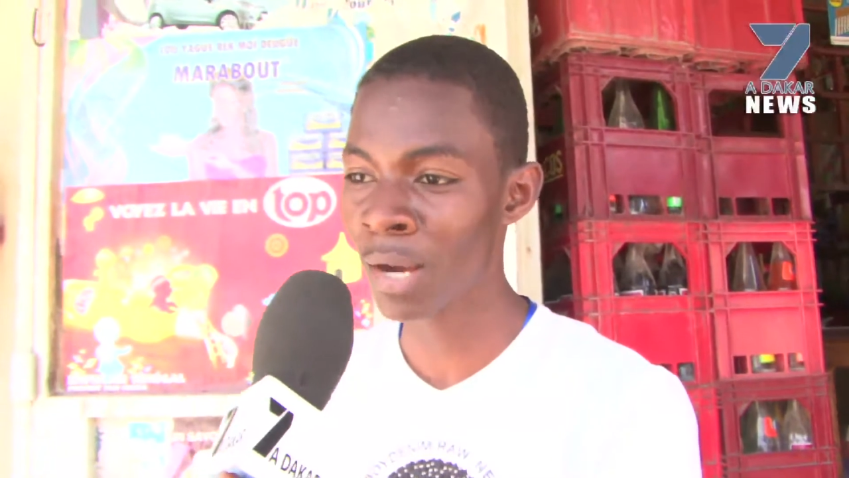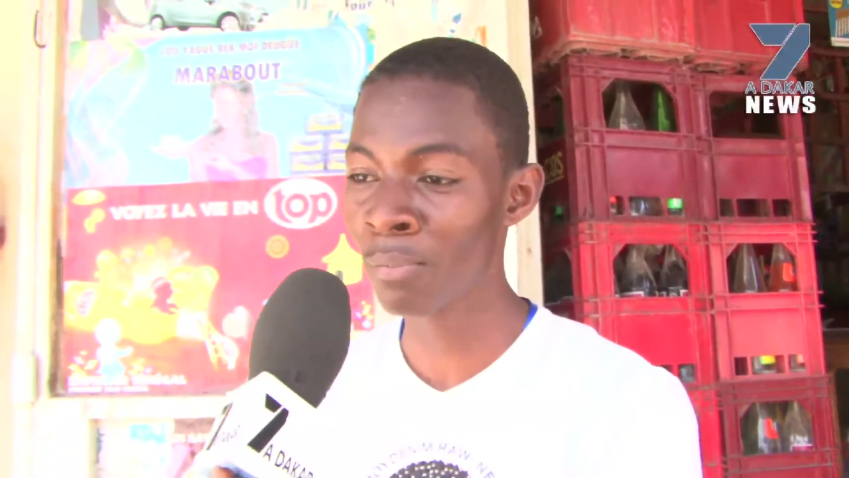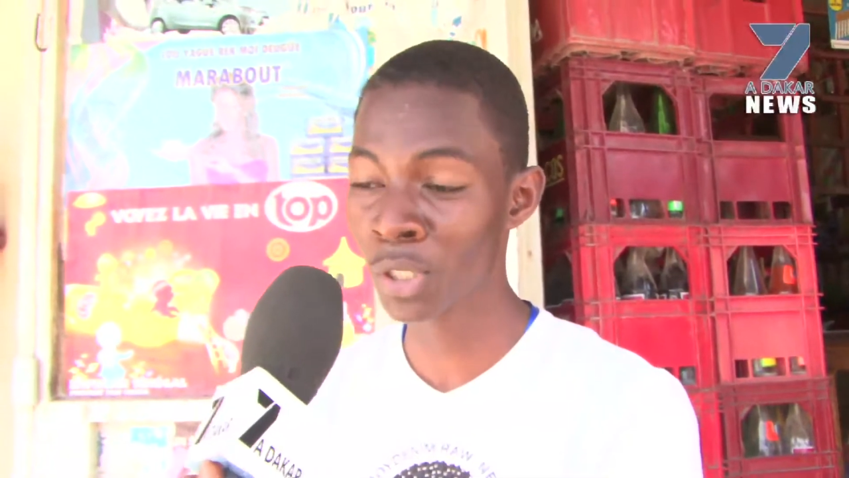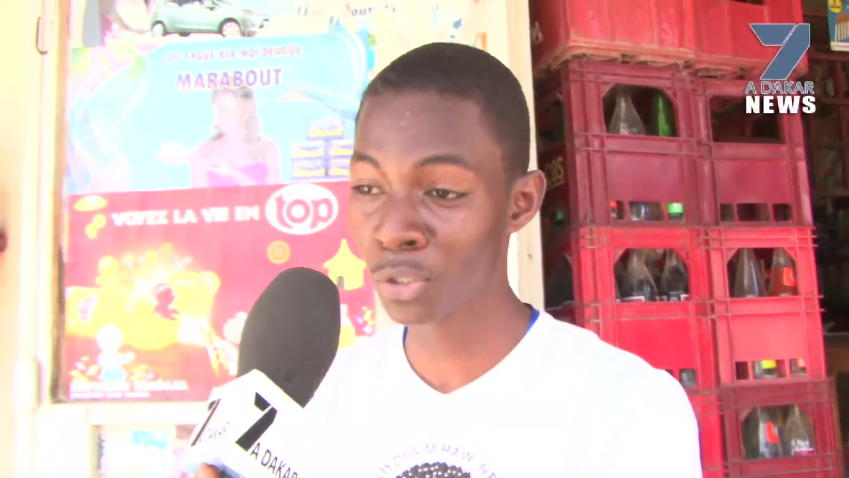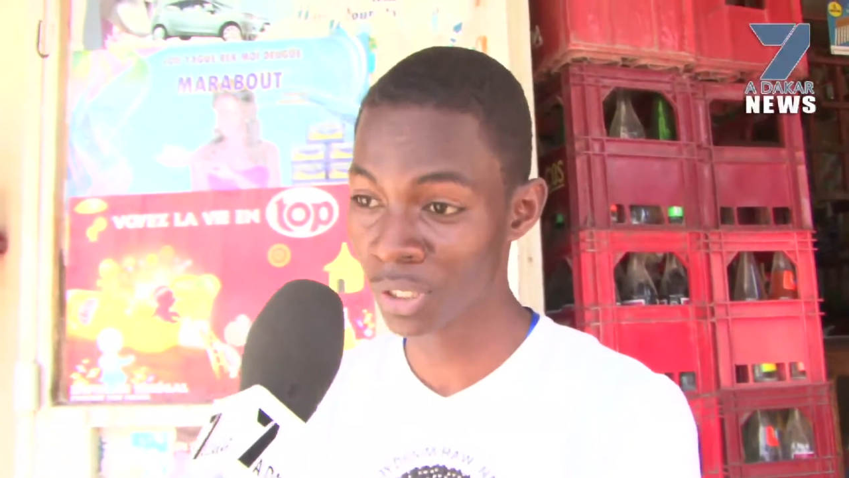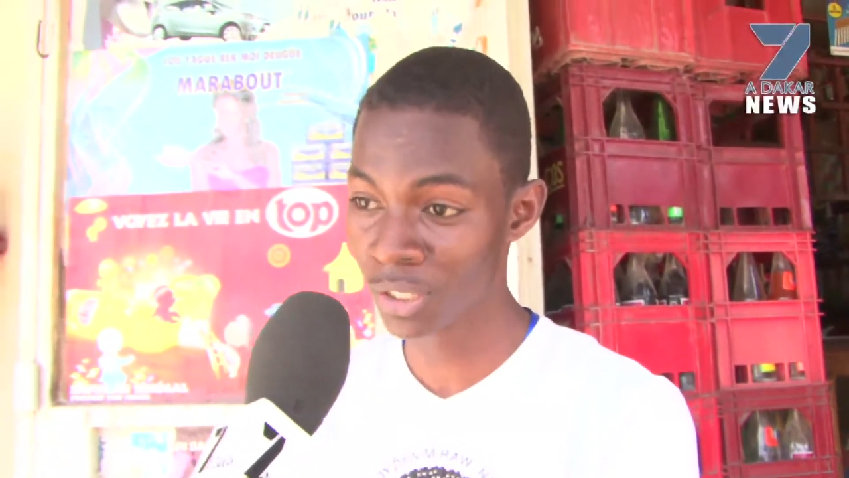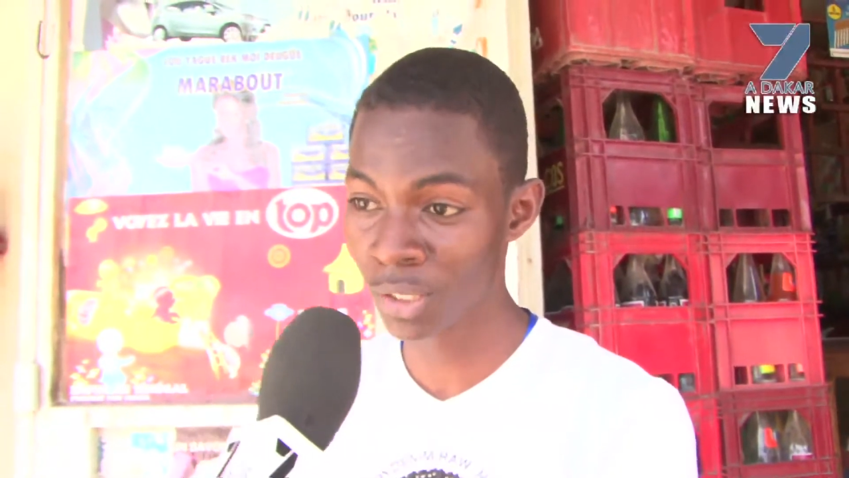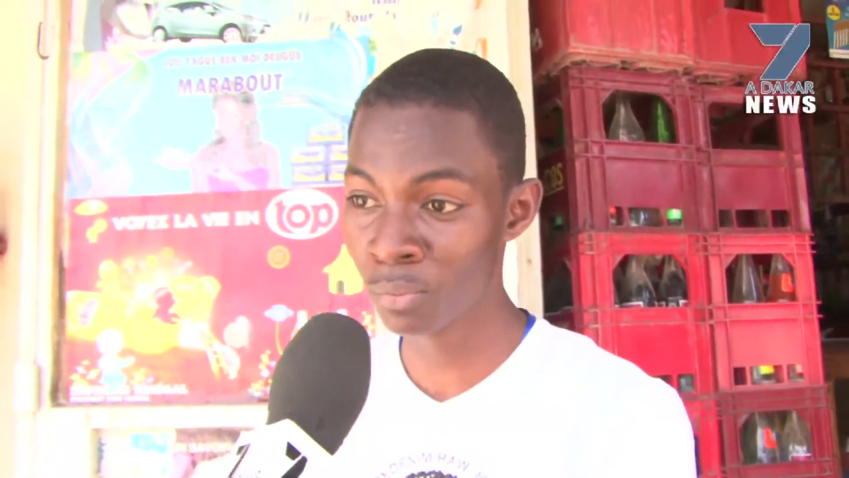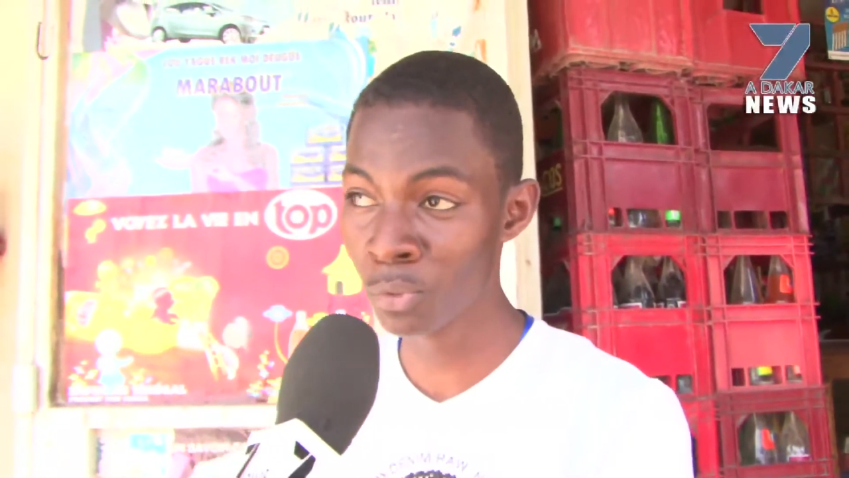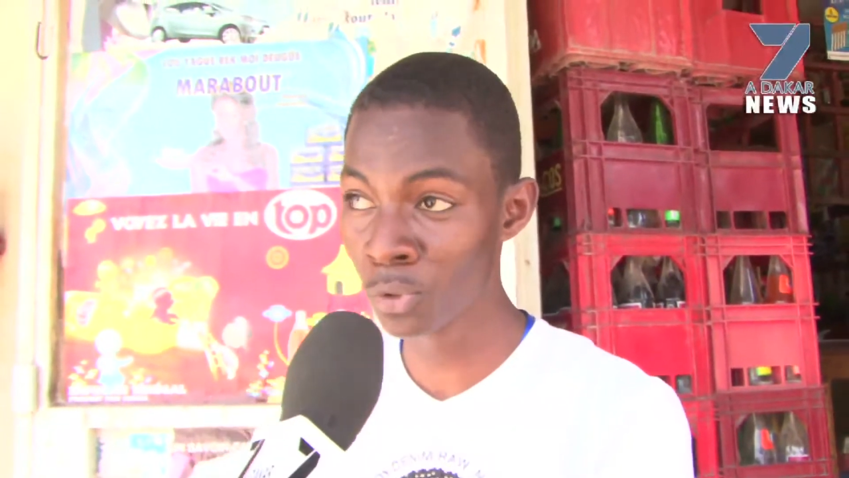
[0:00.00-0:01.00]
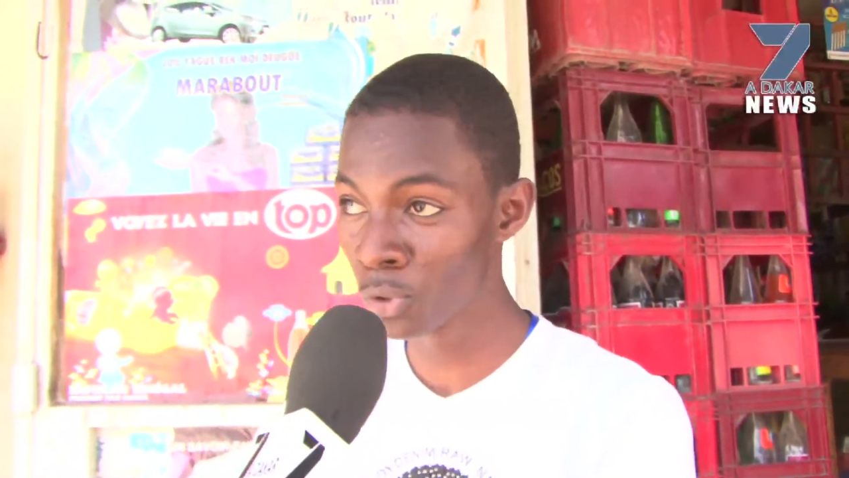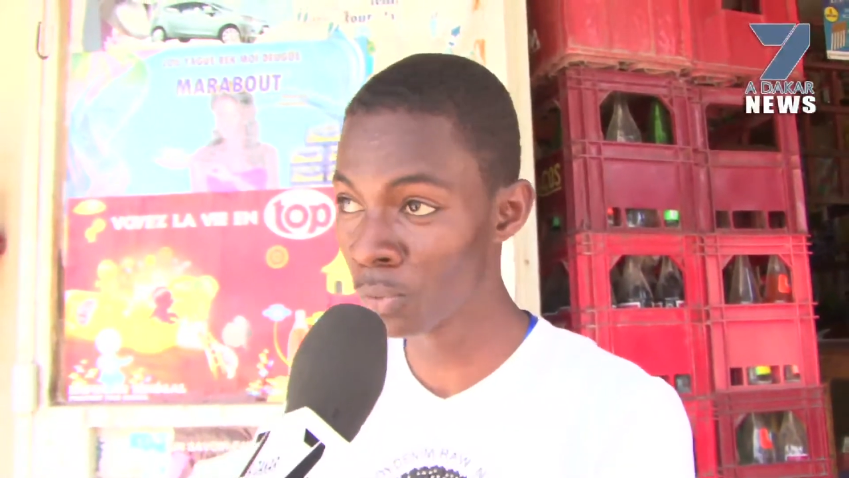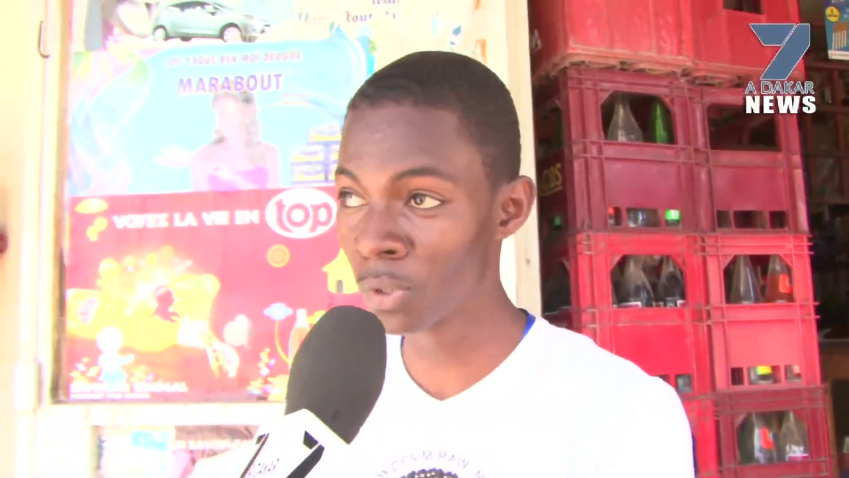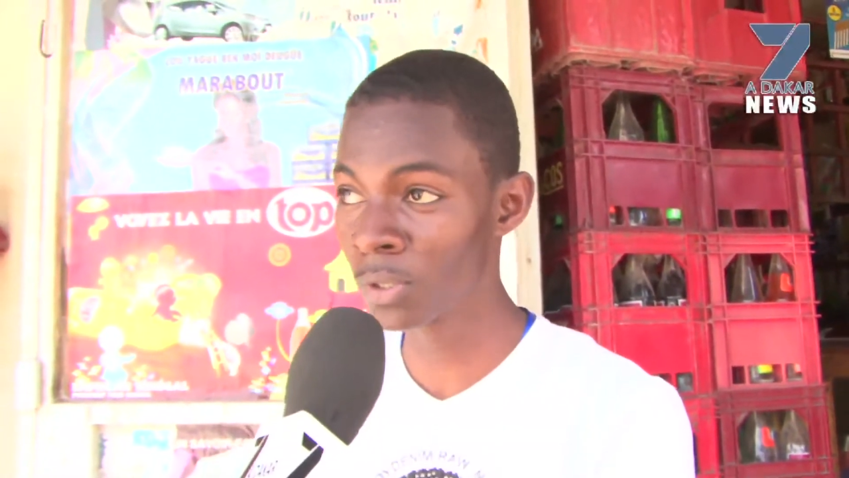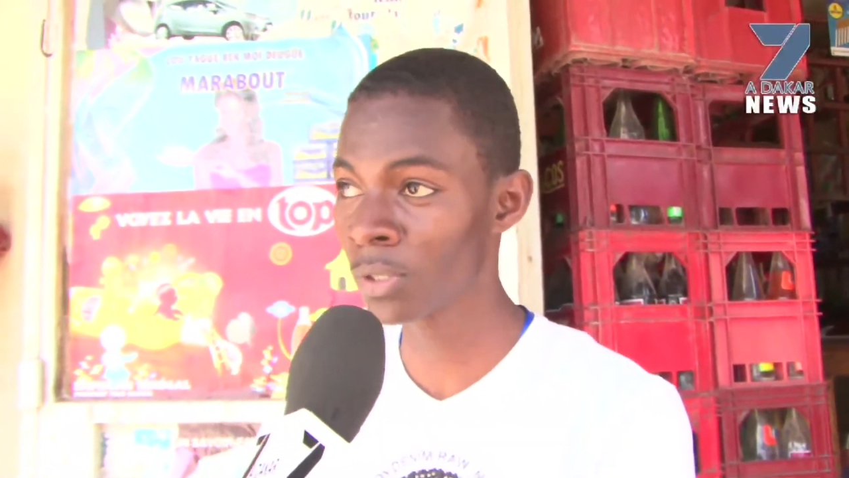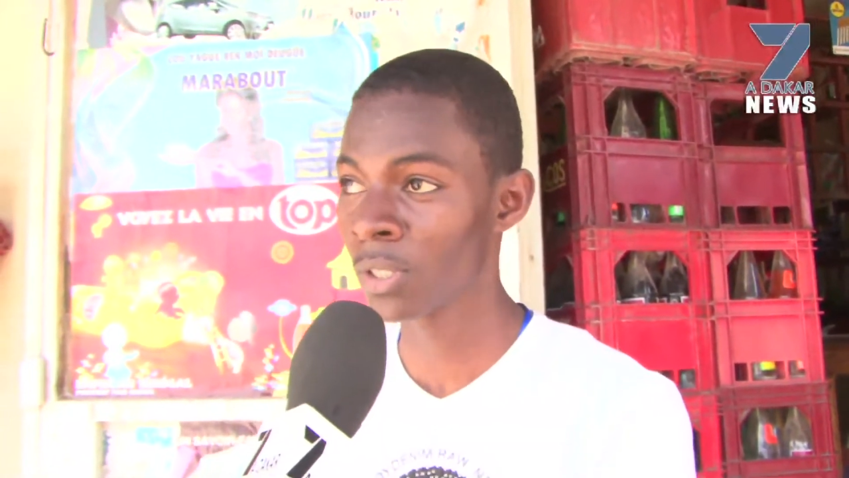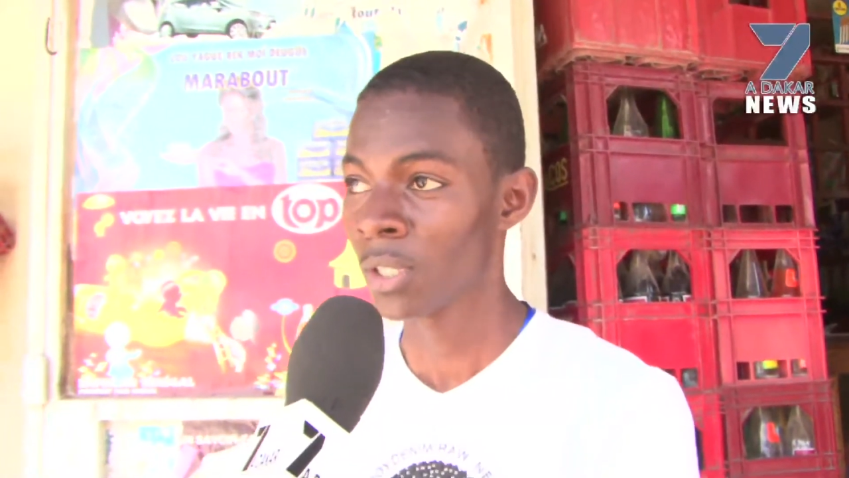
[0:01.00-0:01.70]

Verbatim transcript: à majorité musulmane,